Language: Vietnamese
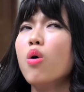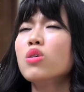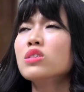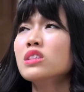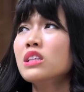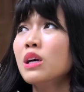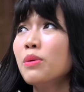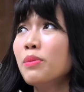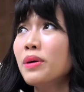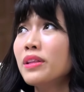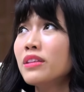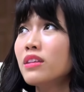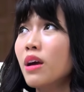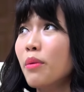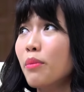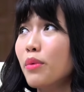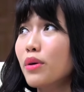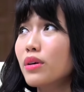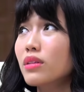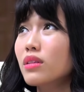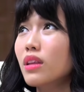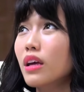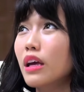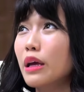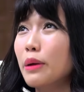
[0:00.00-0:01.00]
ủa sao mình cho
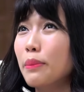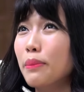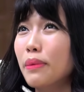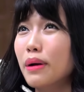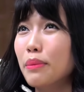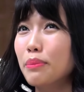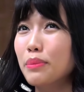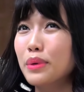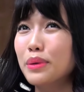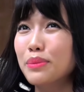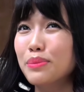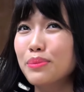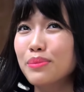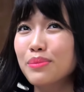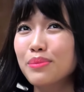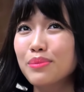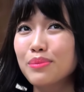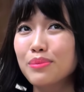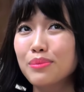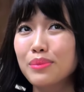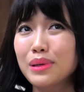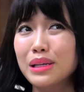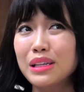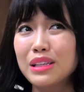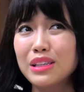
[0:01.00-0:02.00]
mượn tiền mà
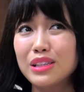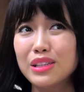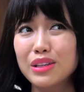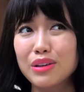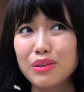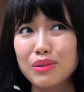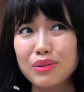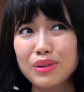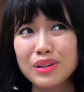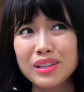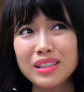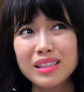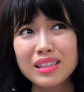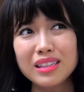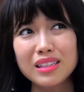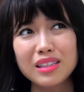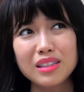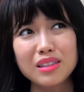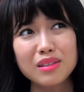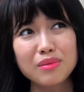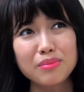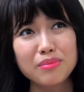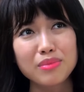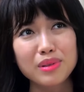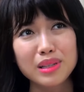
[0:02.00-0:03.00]
mình bị chửi
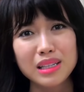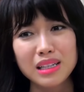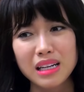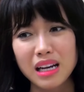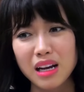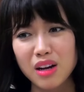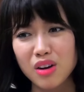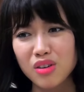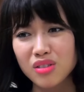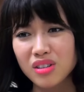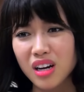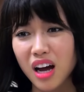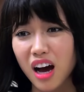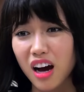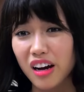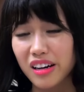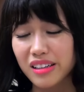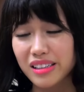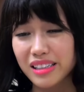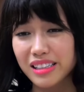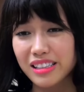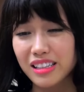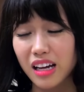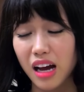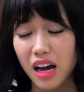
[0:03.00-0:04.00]
như mình là con
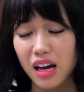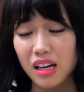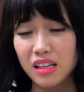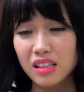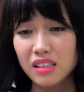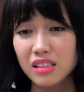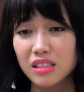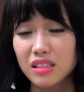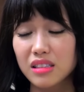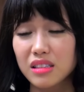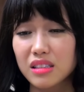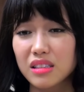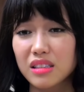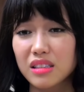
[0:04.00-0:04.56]
nợ vậy trời